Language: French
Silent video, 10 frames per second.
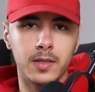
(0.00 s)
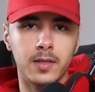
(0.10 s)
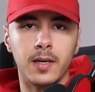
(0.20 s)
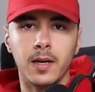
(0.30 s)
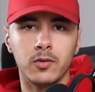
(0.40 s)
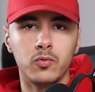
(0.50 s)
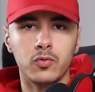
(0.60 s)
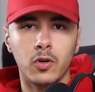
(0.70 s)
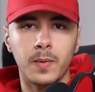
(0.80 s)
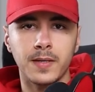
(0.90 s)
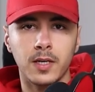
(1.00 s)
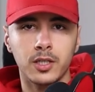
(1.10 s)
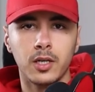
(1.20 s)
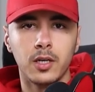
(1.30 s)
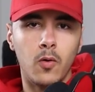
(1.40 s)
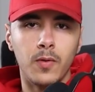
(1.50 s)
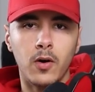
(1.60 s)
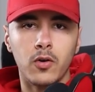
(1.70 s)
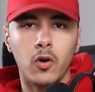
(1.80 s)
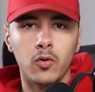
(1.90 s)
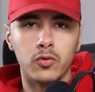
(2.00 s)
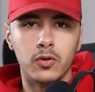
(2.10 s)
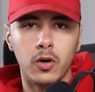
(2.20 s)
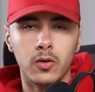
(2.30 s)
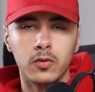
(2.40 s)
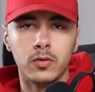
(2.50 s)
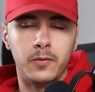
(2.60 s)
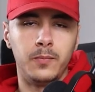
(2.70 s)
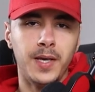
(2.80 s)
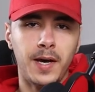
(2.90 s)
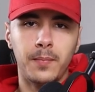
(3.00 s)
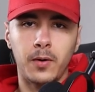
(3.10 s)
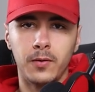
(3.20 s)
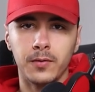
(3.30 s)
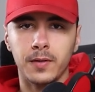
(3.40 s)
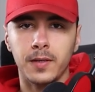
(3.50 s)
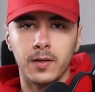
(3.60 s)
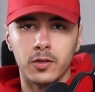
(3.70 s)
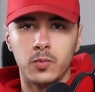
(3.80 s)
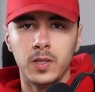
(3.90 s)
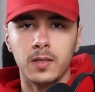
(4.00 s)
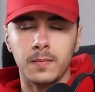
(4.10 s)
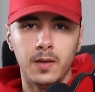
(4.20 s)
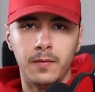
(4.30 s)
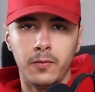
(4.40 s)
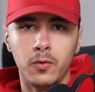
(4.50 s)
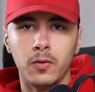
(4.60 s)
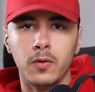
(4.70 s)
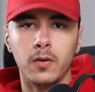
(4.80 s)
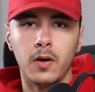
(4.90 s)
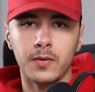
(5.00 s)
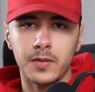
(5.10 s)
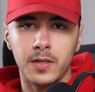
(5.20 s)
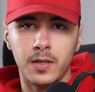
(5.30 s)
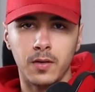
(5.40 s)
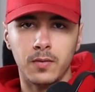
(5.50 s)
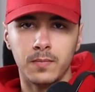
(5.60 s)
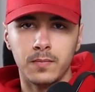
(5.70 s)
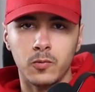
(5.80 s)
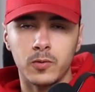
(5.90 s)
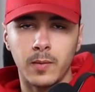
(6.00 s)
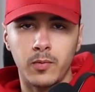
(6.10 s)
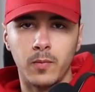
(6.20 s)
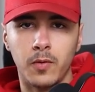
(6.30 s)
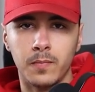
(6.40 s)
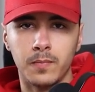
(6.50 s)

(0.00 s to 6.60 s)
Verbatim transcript: et qui déglinguent tout sur le passage. On a encore le temps, il faut bien apprendre, et ensuite, il faut enseigner, tout simplement.